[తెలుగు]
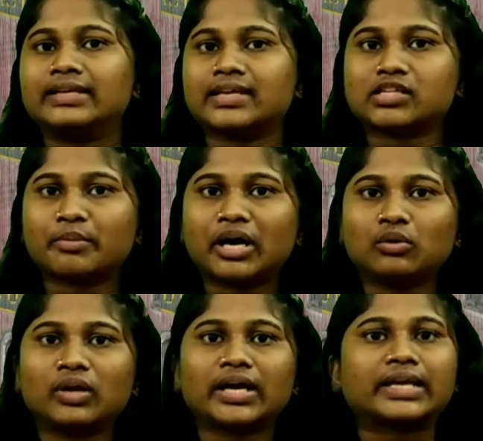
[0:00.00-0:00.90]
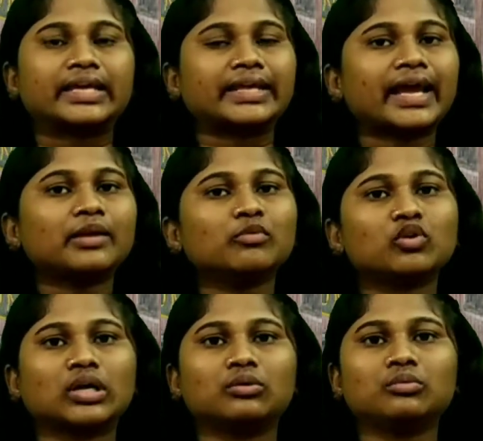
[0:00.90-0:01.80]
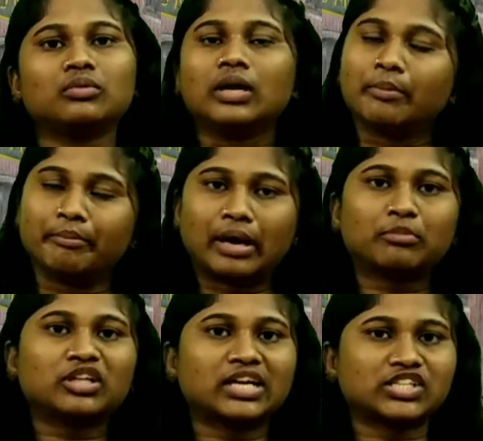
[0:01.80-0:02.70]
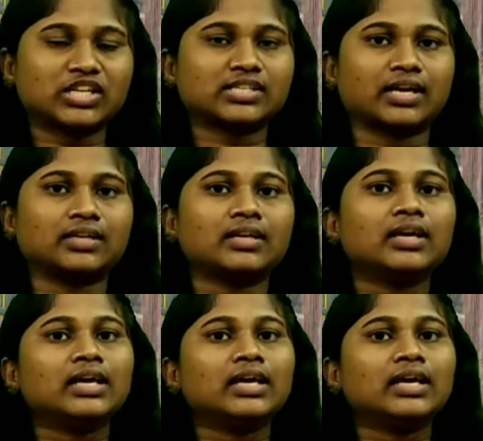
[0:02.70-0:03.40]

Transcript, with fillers: యజమానుల కిరాయి మూకలు బాంబు దాడి చేశాయి